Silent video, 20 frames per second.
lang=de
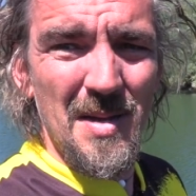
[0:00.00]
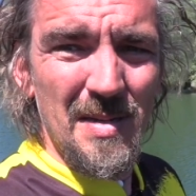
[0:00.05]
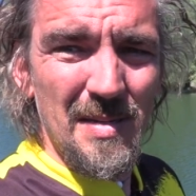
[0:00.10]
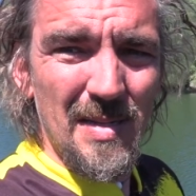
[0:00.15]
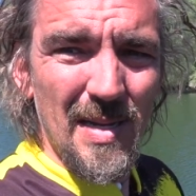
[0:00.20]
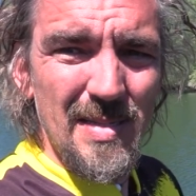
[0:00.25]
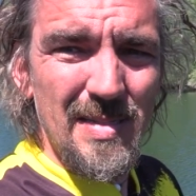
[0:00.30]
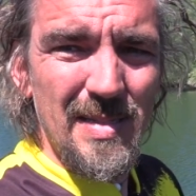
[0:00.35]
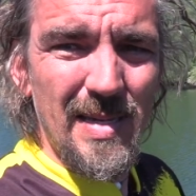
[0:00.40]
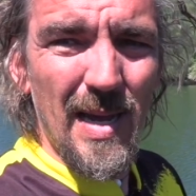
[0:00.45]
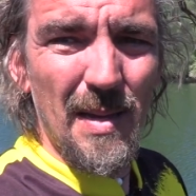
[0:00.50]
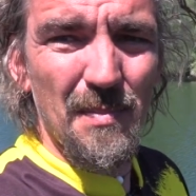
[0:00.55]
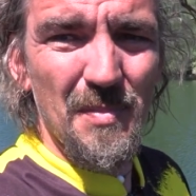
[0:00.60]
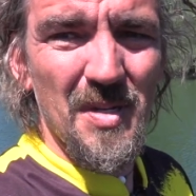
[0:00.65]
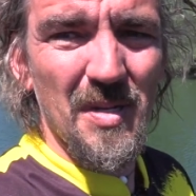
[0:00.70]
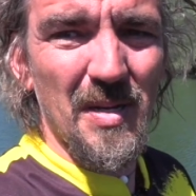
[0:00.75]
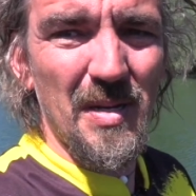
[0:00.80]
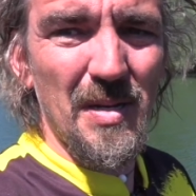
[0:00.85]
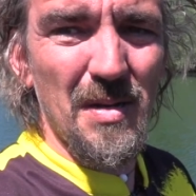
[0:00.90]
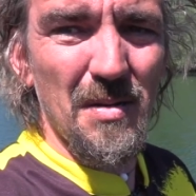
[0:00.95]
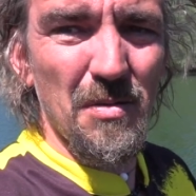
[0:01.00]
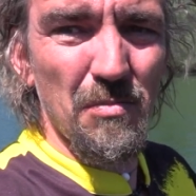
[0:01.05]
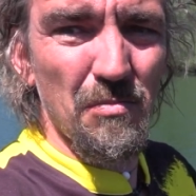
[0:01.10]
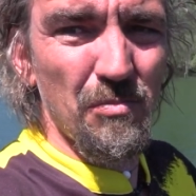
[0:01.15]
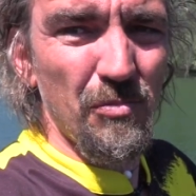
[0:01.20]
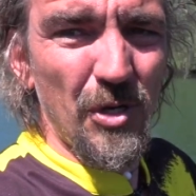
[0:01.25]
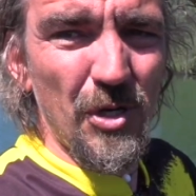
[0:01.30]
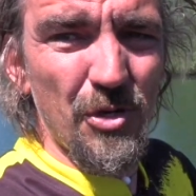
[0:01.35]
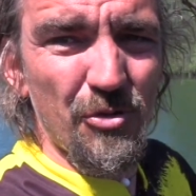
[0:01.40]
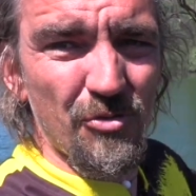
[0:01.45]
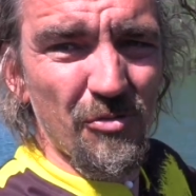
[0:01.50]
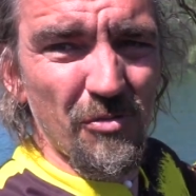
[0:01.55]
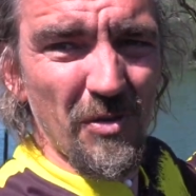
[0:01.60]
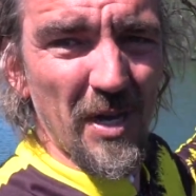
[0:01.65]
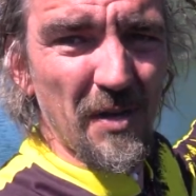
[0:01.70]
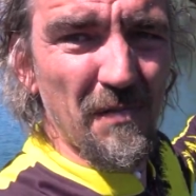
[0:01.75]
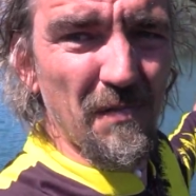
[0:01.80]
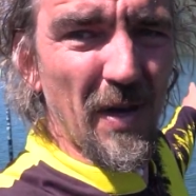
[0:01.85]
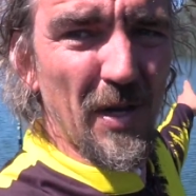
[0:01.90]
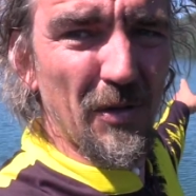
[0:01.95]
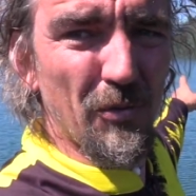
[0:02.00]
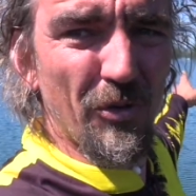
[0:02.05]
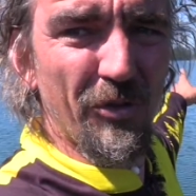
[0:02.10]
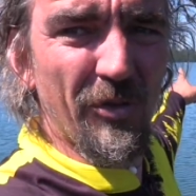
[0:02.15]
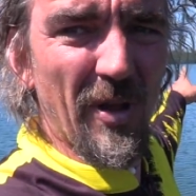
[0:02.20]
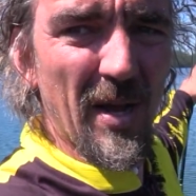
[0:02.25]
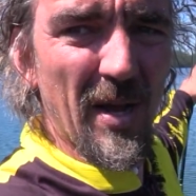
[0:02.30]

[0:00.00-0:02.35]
dass der im Drill nicht etwa durchs